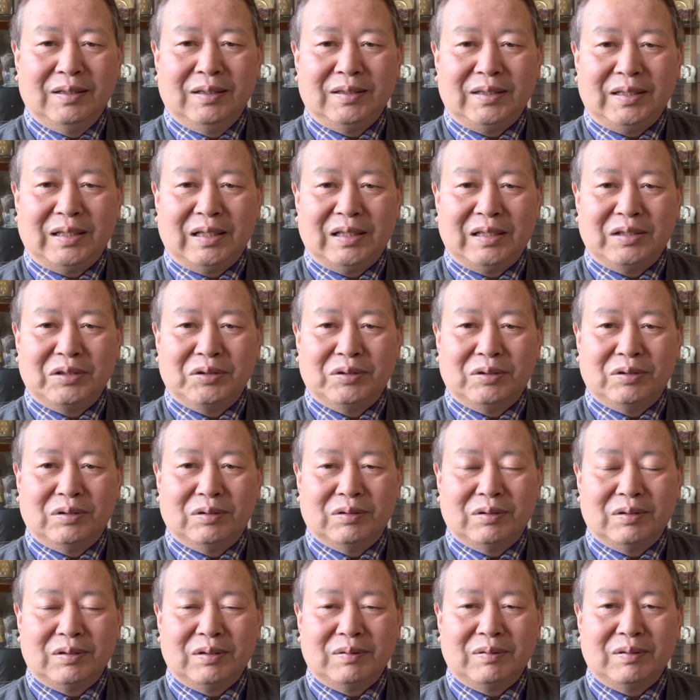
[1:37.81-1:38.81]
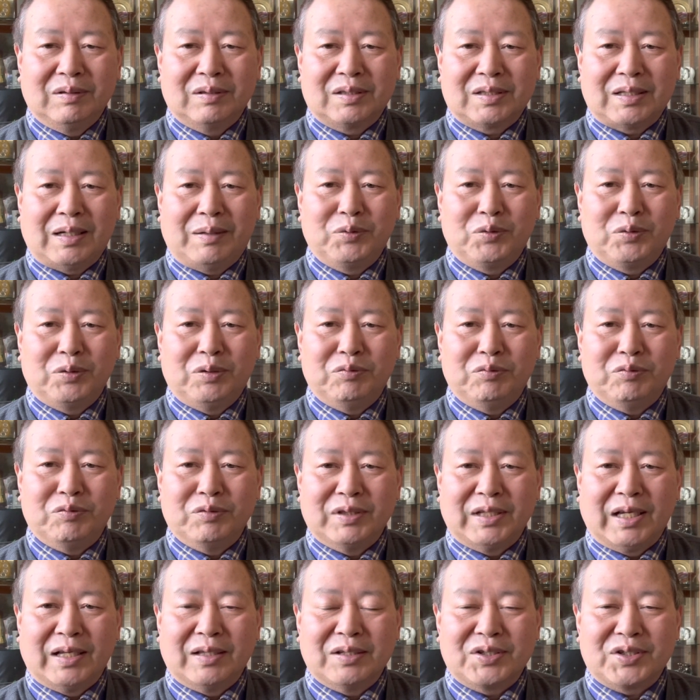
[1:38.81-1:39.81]
也有差不多五
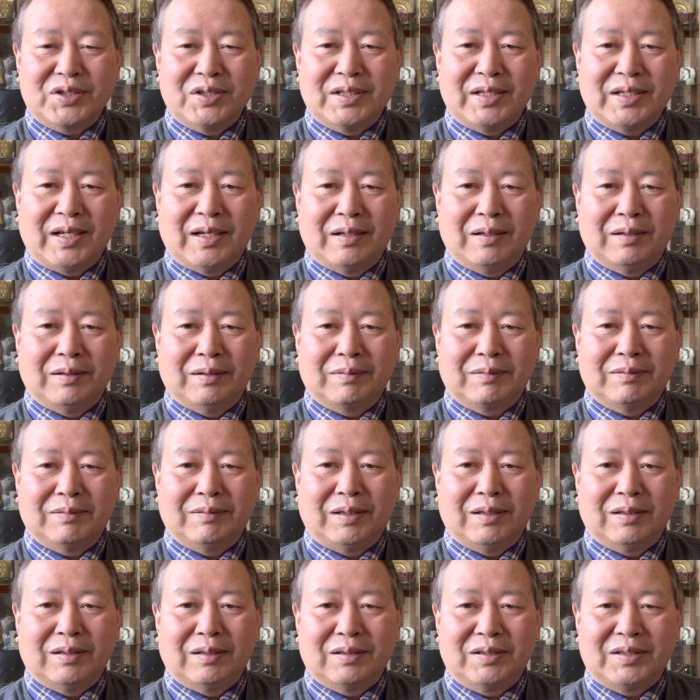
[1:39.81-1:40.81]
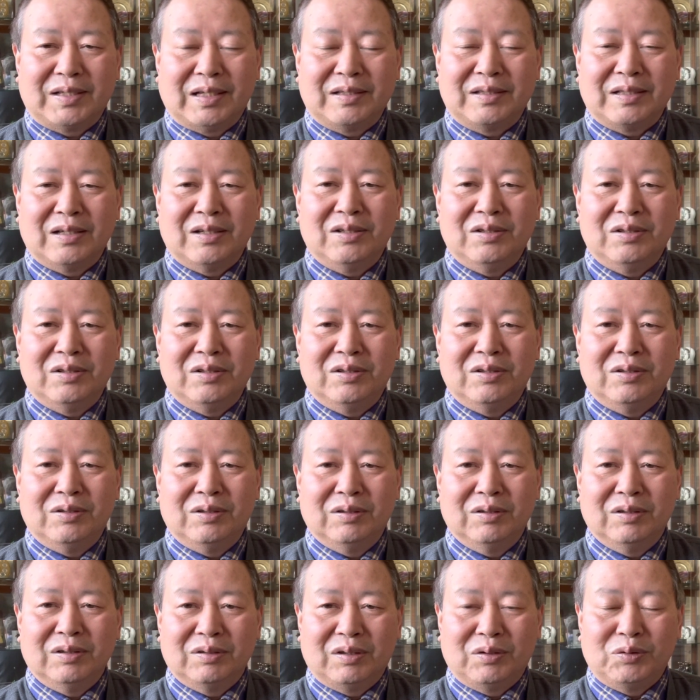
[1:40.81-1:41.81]
年的时间了，啊，前前后后，